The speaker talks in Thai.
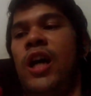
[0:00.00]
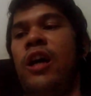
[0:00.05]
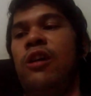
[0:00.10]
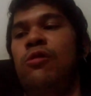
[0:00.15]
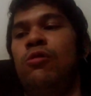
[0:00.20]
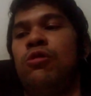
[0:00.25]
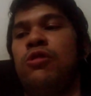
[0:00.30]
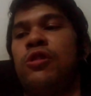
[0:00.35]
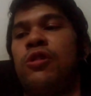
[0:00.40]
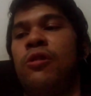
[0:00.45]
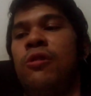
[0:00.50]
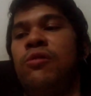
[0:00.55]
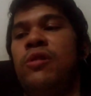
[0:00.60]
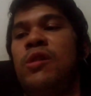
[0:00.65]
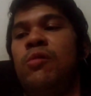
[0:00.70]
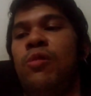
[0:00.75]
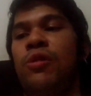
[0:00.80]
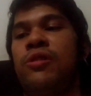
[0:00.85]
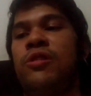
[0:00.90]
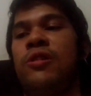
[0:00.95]
I use
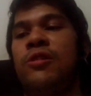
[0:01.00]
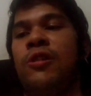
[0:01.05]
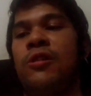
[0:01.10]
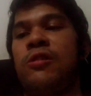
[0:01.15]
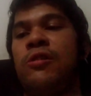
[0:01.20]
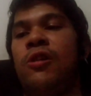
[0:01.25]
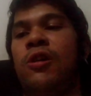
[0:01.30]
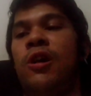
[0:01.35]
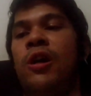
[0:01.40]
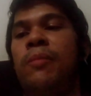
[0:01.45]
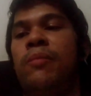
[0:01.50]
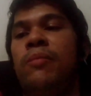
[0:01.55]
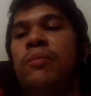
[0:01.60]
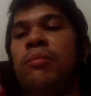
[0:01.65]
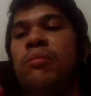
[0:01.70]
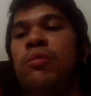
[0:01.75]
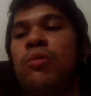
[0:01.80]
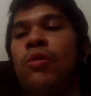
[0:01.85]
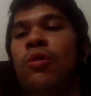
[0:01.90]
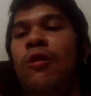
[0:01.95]
storywater.com
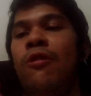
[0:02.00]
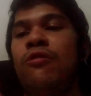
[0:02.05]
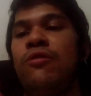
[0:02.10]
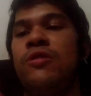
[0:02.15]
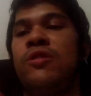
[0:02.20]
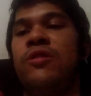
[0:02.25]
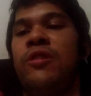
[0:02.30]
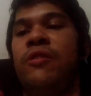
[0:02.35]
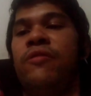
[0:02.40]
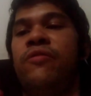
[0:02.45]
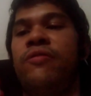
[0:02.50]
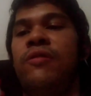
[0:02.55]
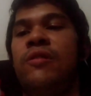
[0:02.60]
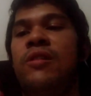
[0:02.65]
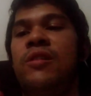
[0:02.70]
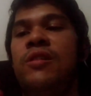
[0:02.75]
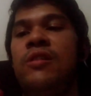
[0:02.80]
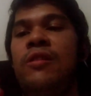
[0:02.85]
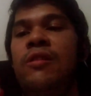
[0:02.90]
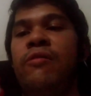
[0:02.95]
grow
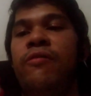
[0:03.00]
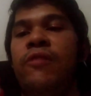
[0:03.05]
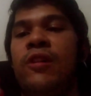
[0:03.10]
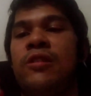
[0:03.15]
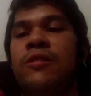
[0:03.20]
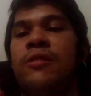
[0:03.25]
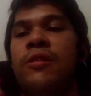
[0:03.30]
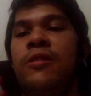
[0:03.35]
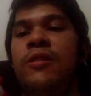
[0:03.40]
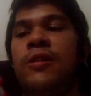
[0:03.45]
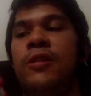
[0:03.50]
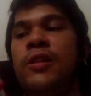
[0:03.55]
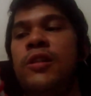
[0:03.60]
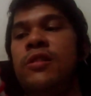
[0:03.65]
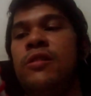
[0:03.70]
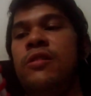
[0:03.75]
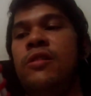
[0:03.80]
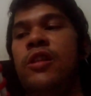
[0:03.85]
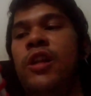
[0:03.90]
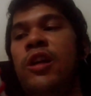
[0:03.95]
safely faster
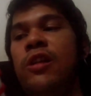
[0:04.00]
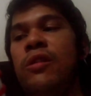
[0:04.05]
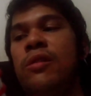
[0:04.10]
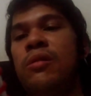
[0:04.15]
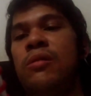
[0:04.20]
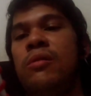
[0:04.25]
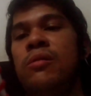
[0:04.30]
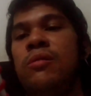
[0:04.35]
than